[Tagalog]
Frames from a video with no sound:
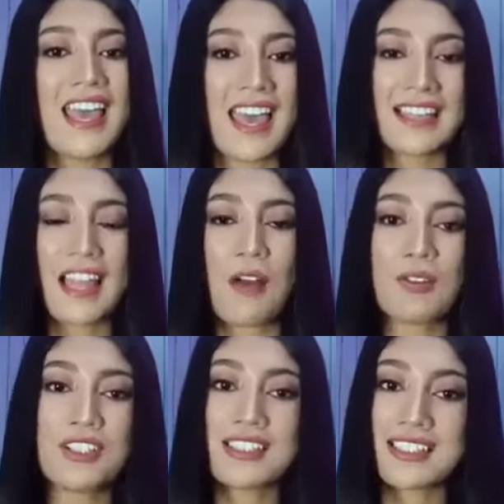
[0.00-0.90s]
And I
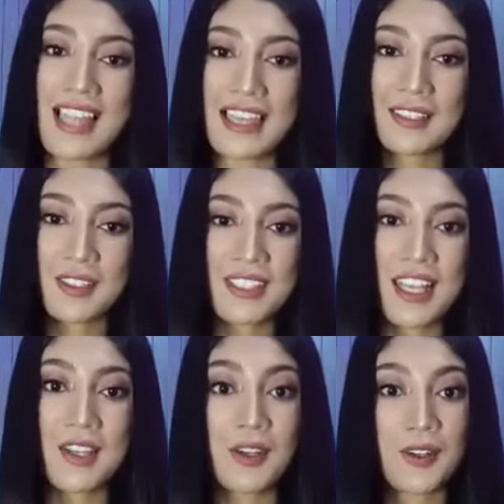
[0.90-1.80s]
would just like to
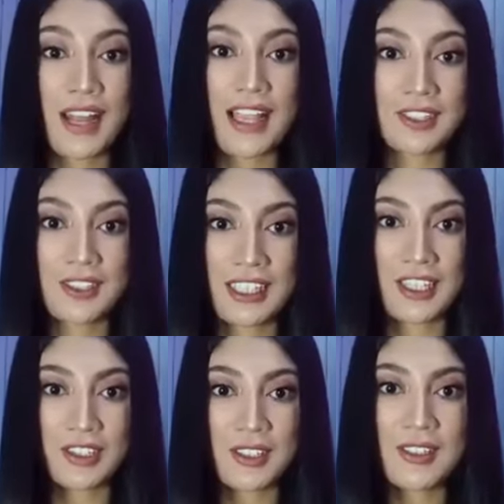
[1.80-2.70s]
say
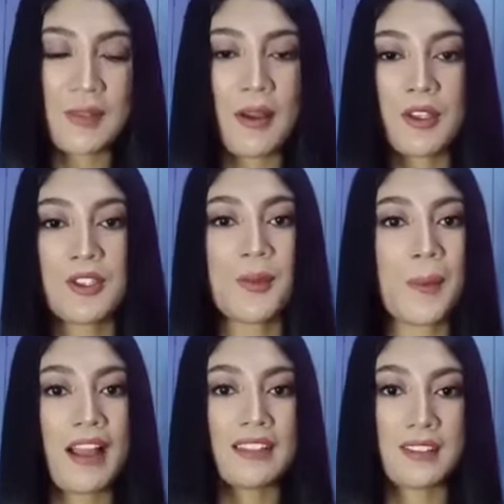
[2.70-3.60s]
congratulations about your
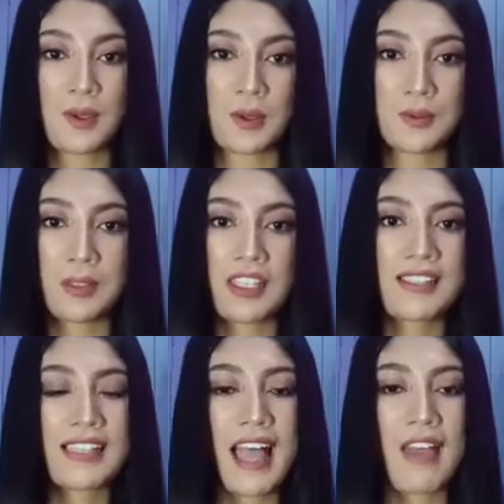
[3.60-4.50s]
milestone
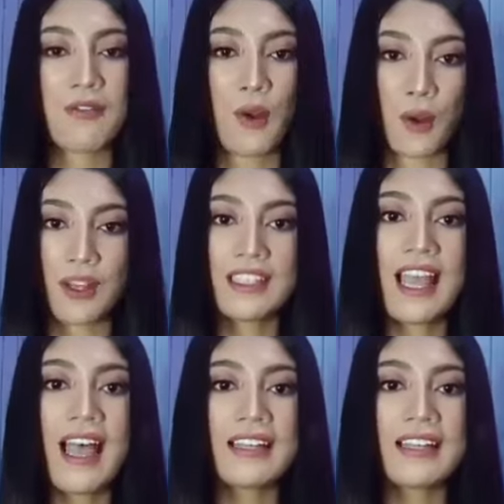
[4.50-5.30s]
because I've heard